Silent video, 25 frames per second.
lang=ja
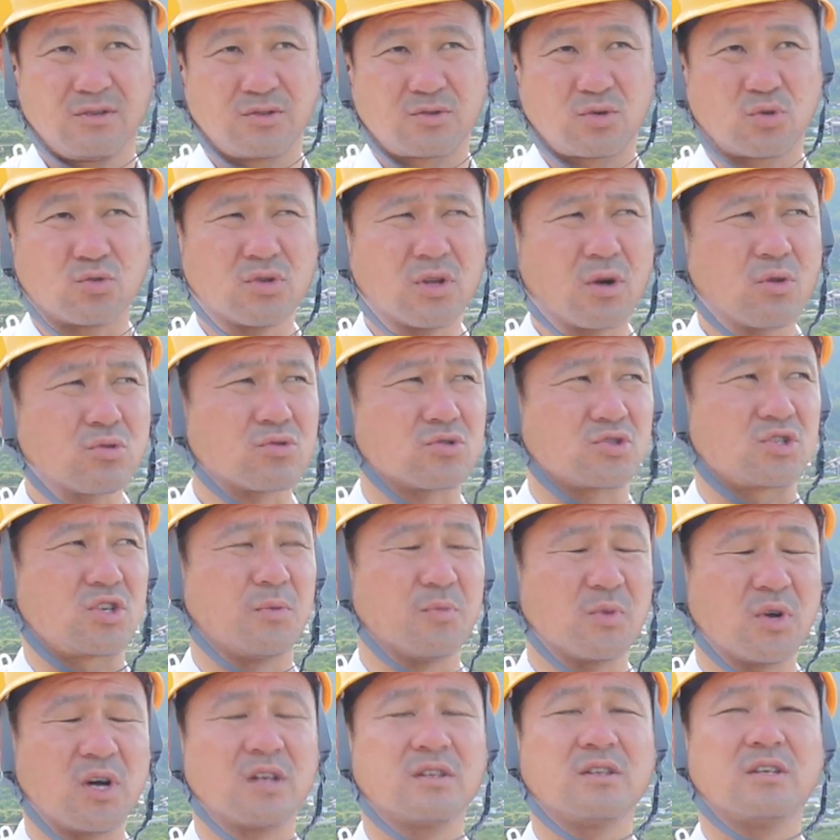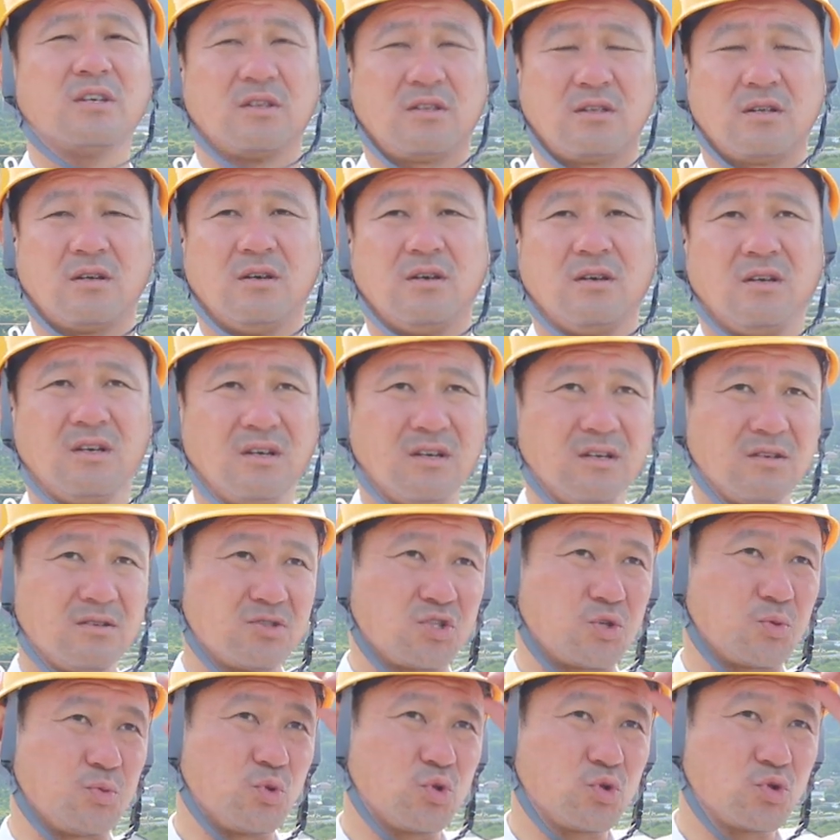そんなことしてもらわんでいいって
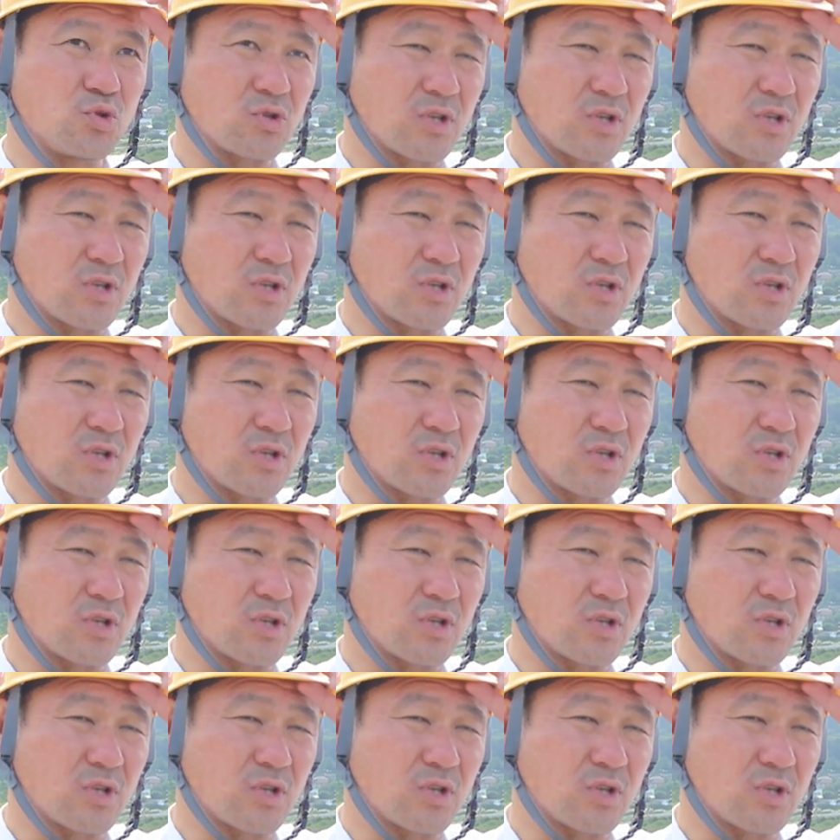自分